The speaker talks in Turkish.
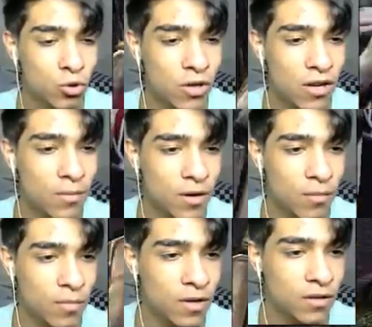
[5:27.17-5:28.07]
Tünele
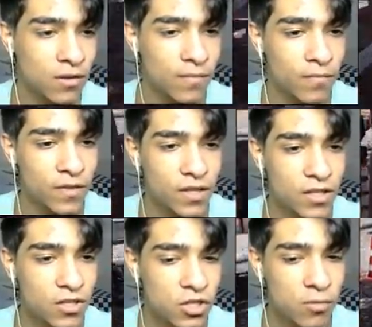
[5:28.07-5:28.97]
bakmayın.
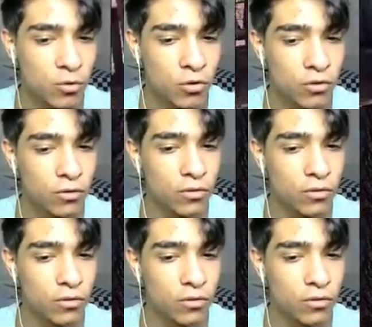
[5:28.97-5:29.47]
İkinciyi bulun.